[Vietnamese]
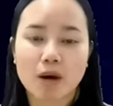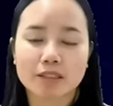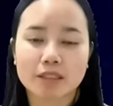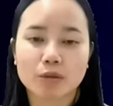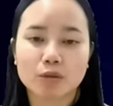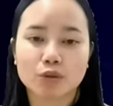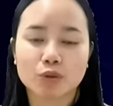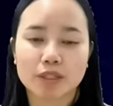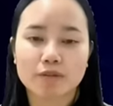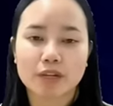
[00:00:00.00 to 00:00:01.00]
hòa xã hội chủ
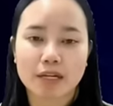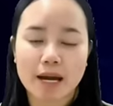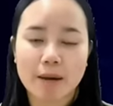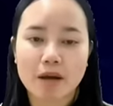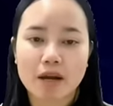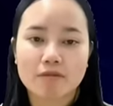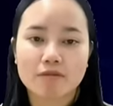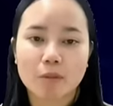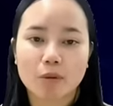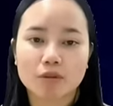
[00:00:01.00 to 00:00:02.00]
nghĩa Việt Nam
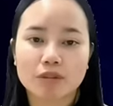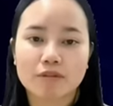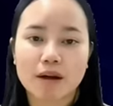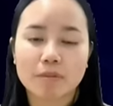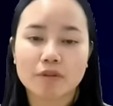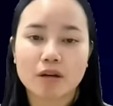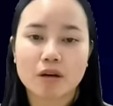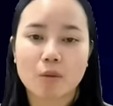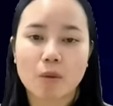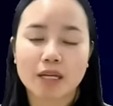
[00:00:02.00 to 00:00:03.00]
và Bộ Tư pháp nước
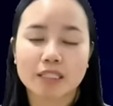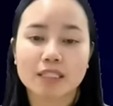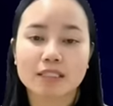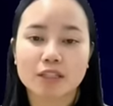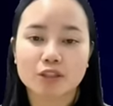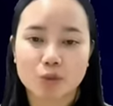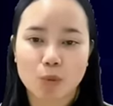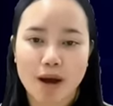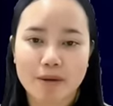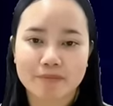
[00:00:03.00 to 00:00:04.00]
Cộng hòa Nhân dân Trung
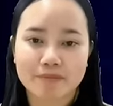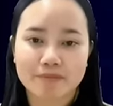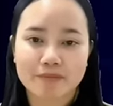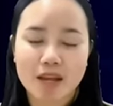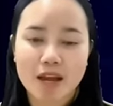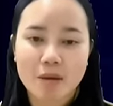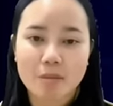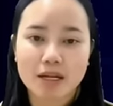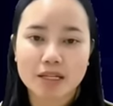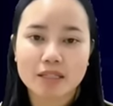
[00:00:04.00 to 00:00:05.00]
Hoa.
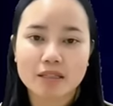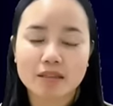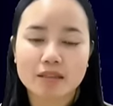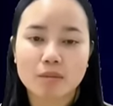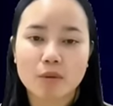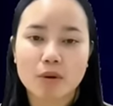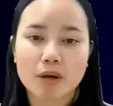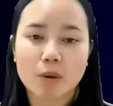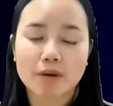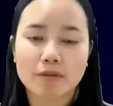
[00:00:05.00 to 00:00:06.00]
Bản ghi nhớ giữa Bộ Kế
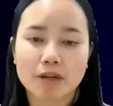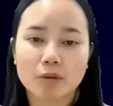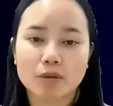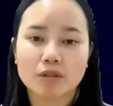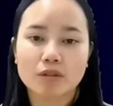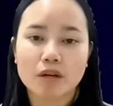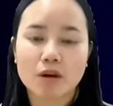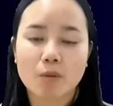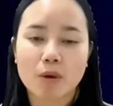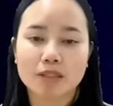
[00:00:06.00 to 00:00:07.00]
hoạch và Đầu tư nước
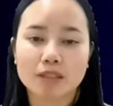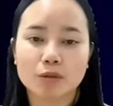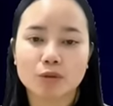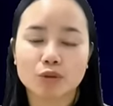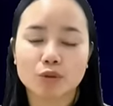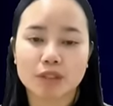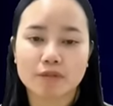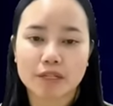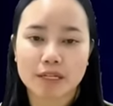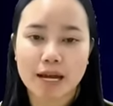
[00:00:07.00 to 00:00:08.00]
Cộng hòa xã hội chủ nghĩa Việt